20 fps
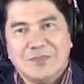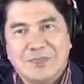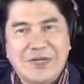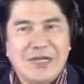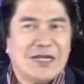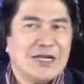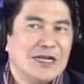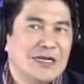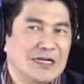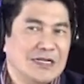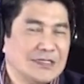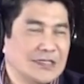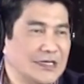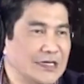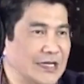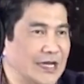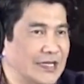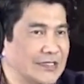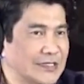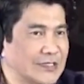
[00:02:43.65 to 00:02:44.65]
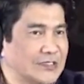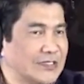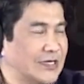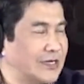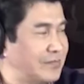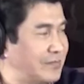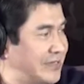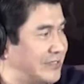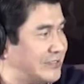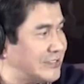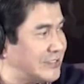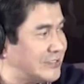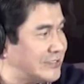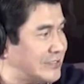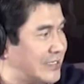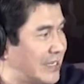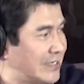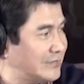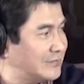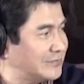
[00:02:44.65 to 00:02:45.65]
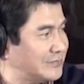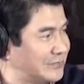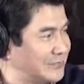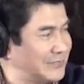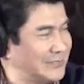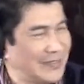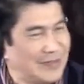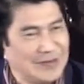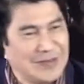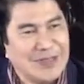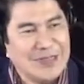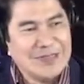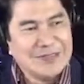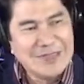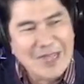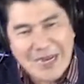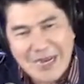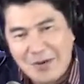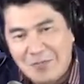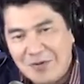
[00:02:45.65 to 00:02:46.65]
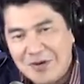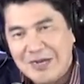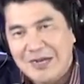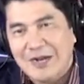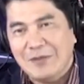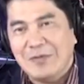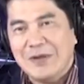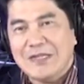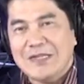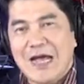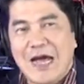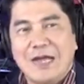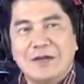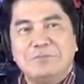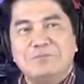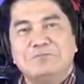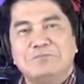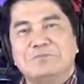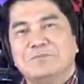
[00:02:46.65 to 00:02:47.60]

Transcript: Pinagalitan na yata siya ng misis niya. Dala mo na naman yan!